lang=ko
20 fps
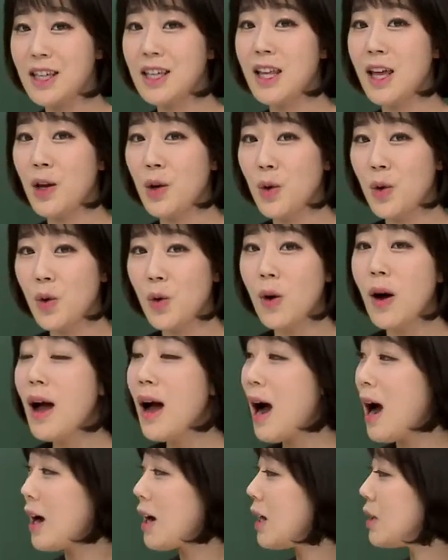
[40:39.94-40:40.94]
이 내용
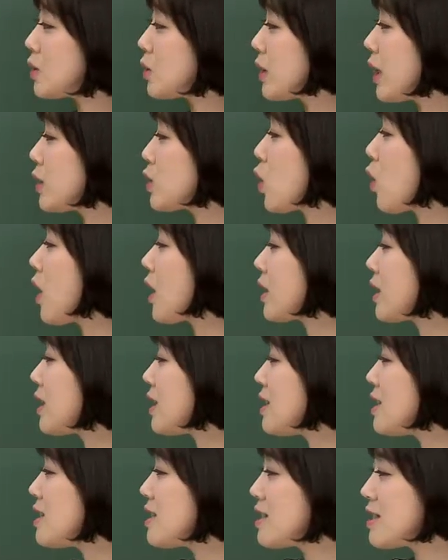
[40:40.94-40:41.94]
아까 전에
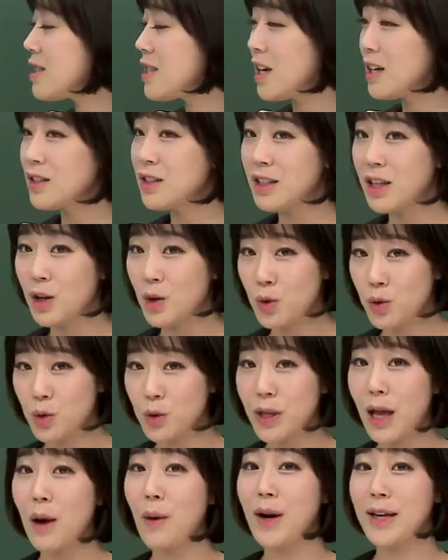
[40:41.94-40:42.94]
정확히 일치하는
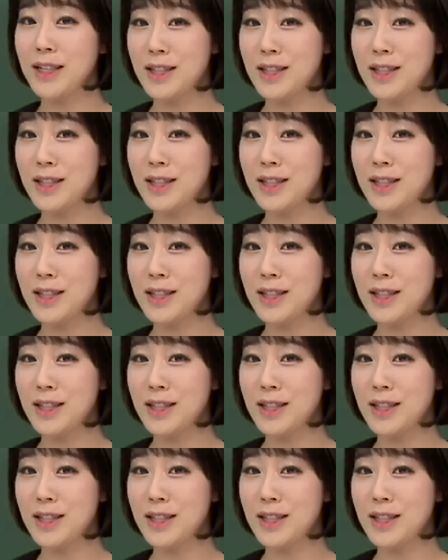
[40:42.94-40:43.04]
내용으로 나와